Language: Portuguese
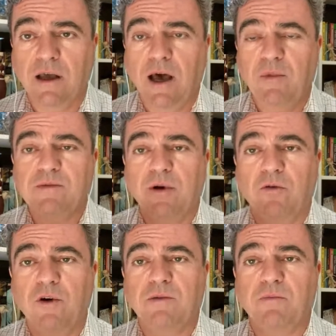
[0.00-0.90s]
A mesma
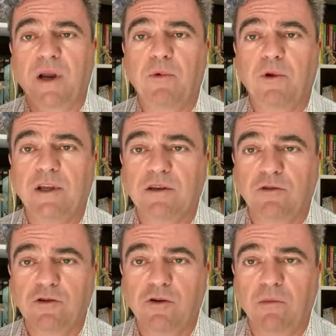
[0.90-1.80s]
coisa para a proteção
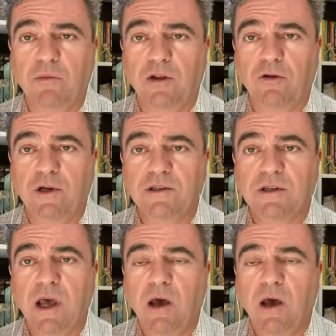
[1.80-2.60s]
dos colaboradores.